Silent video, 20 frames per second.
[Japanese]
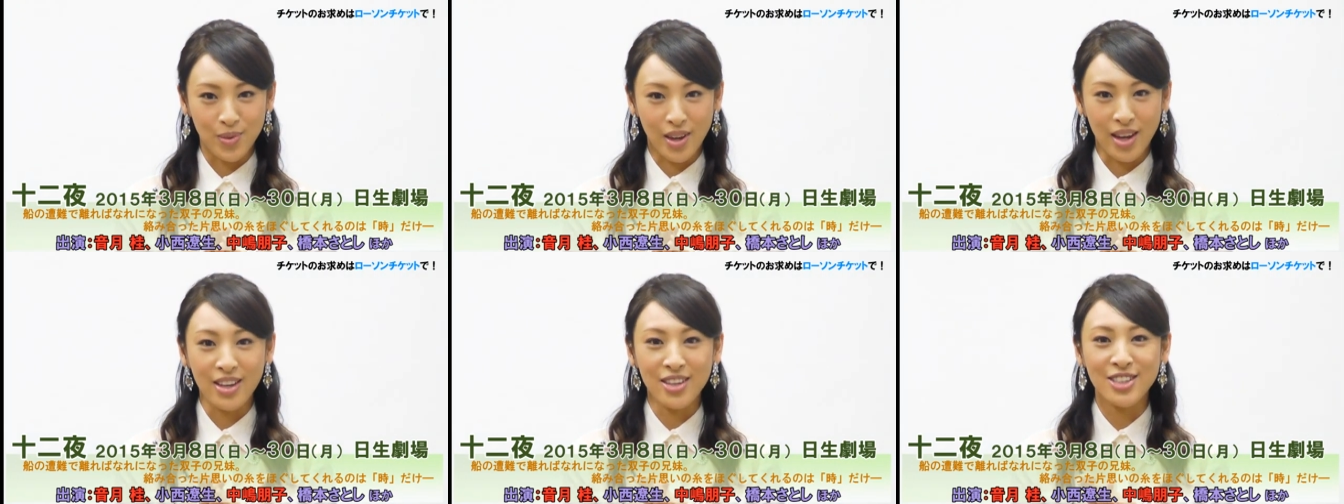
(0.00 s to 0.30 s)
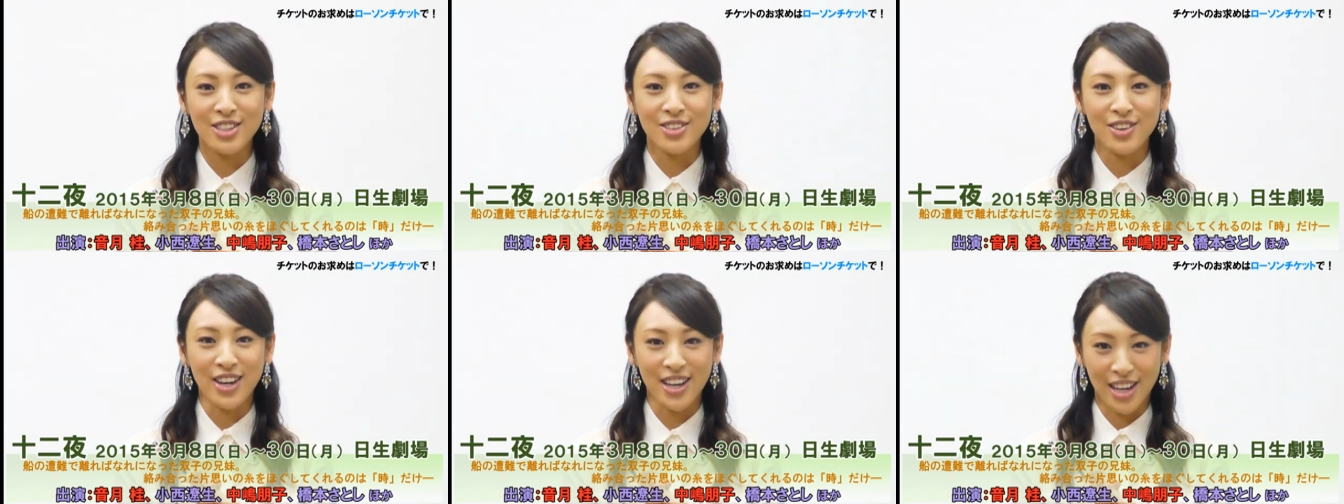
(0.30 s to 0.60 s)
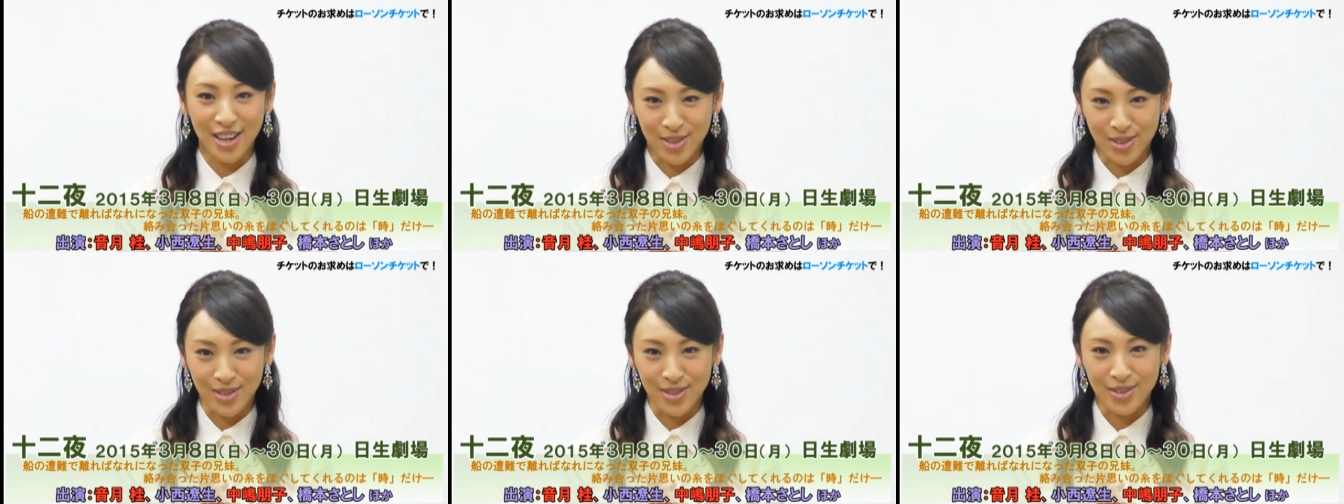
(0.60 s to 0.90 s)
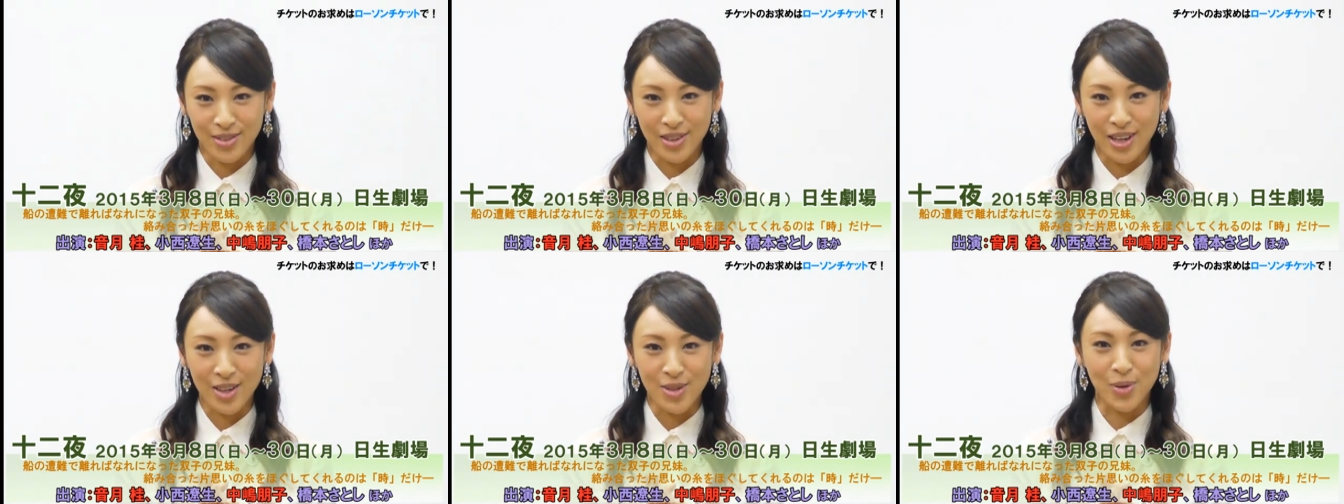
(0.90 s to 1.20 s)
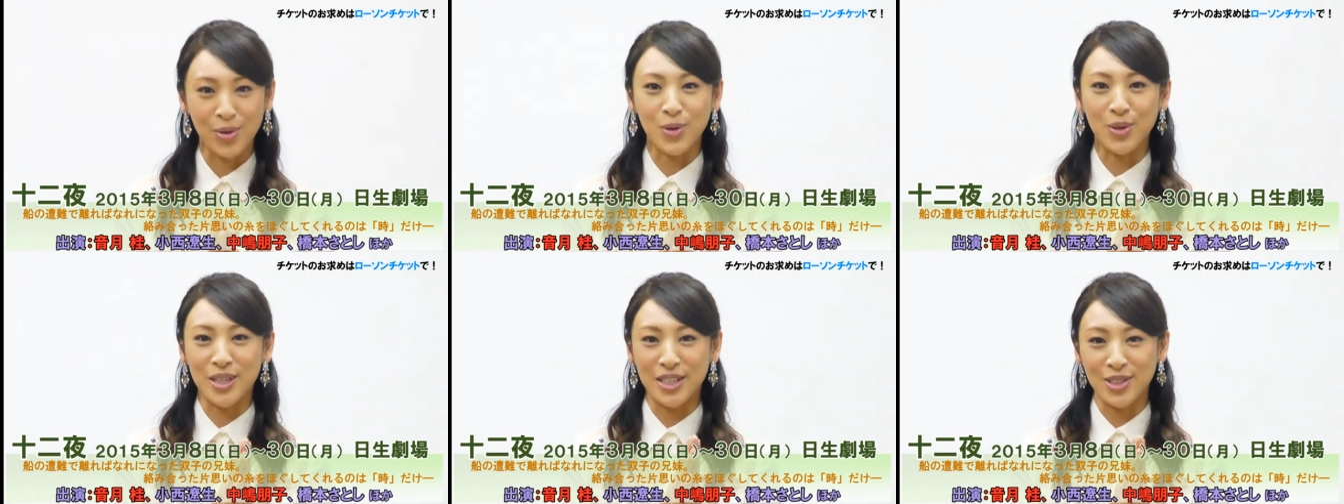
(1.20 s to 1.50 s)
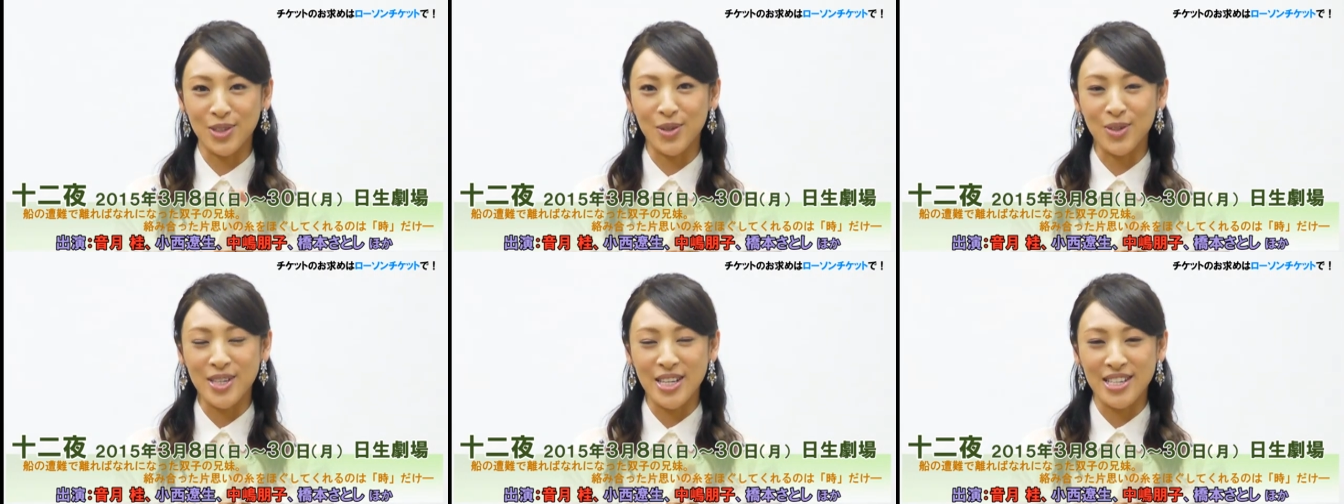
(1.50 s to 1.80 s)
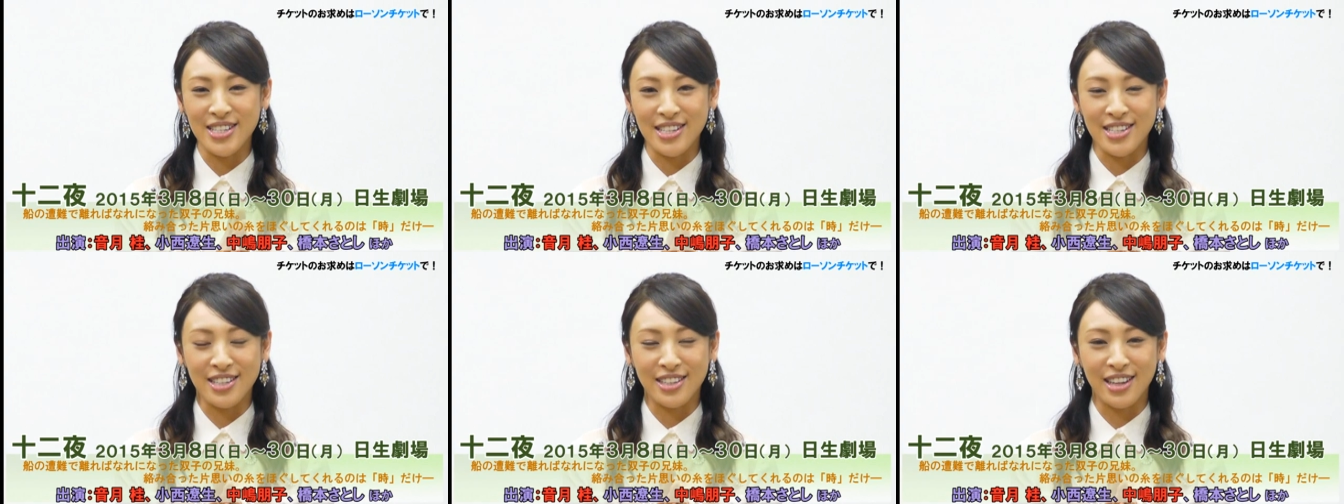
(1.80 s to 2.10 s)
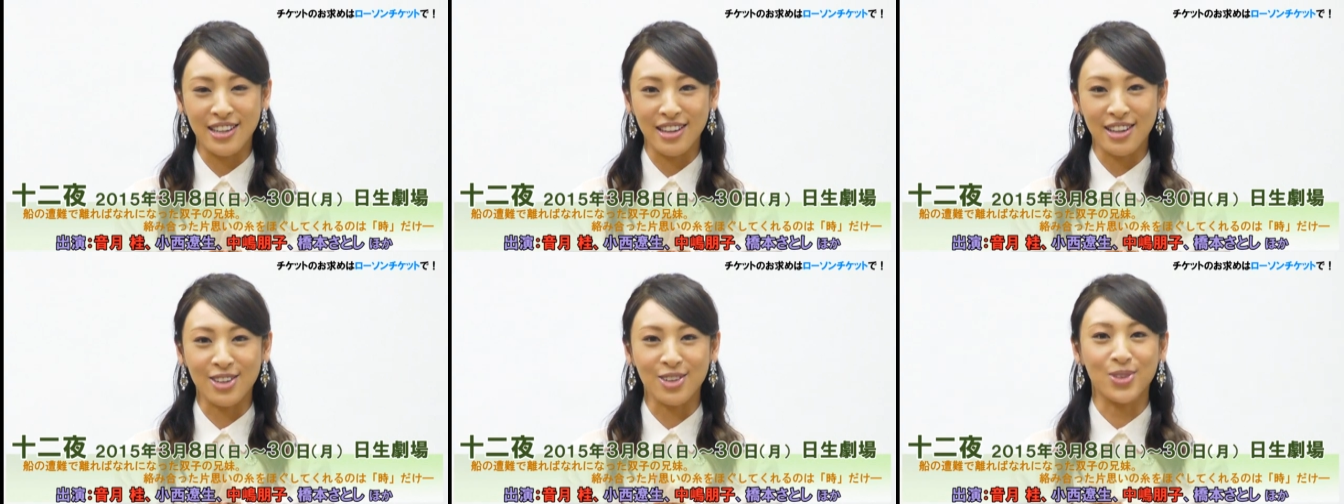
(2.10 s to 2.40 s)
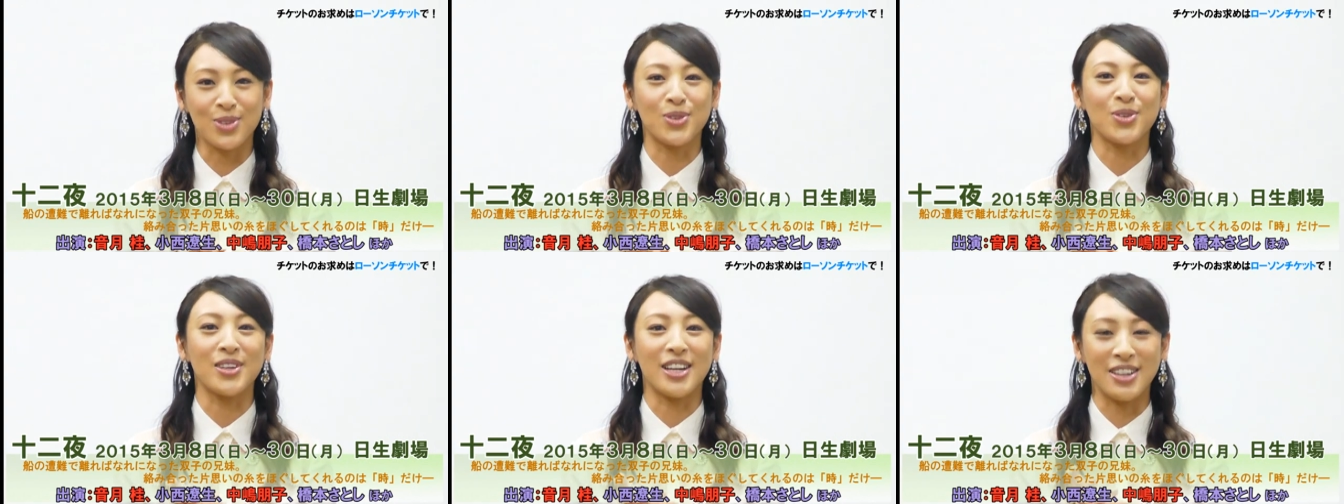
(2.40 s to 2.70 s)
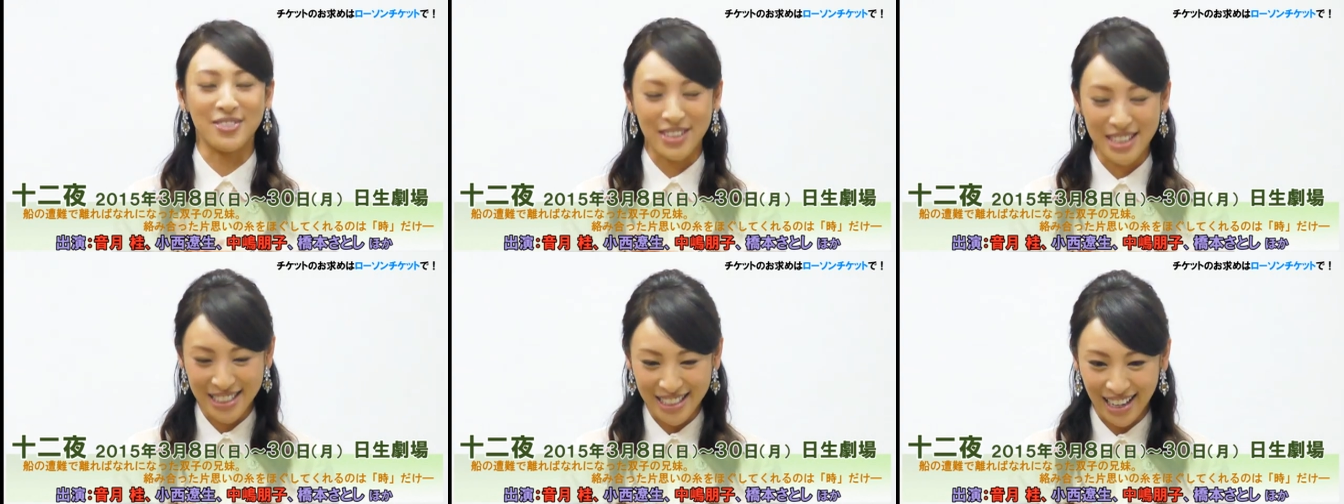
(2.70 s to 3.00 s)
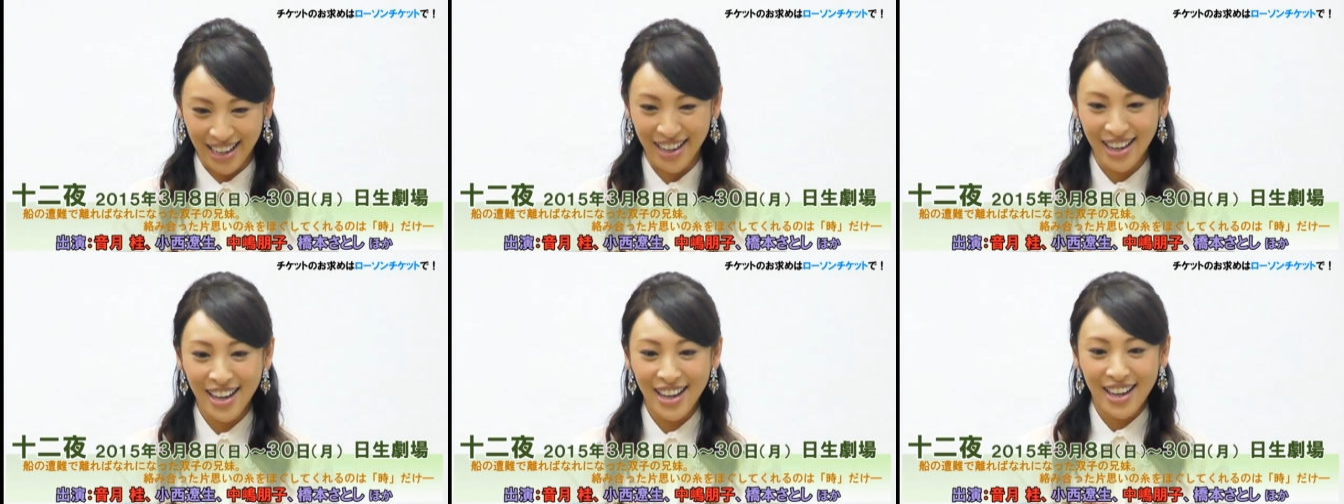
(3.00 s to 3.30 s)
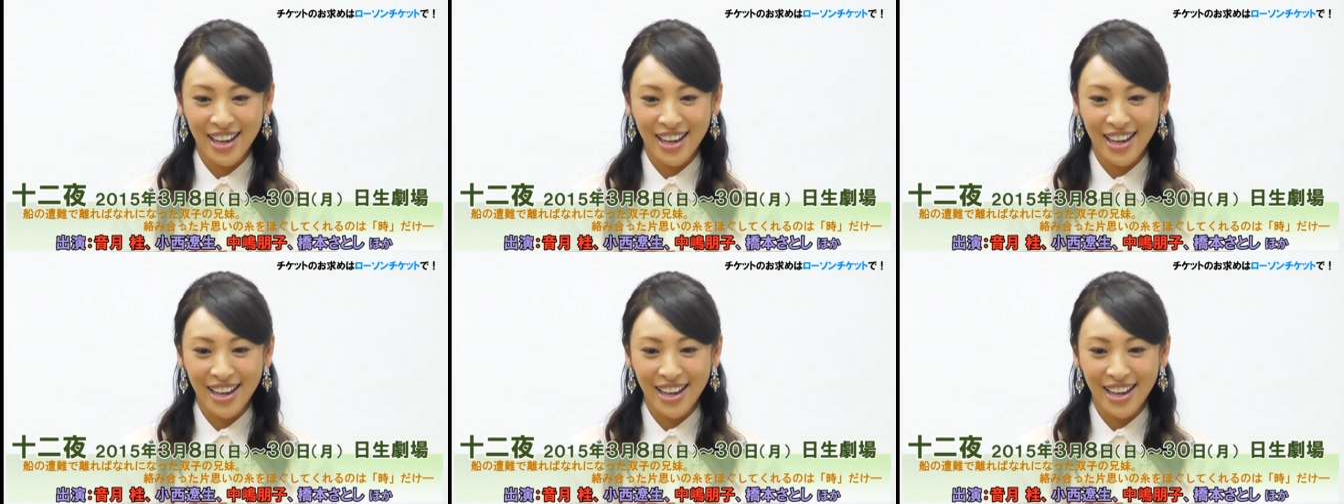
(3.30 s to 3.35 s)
演じ分ける、そこに挑戦させていただくことになりました。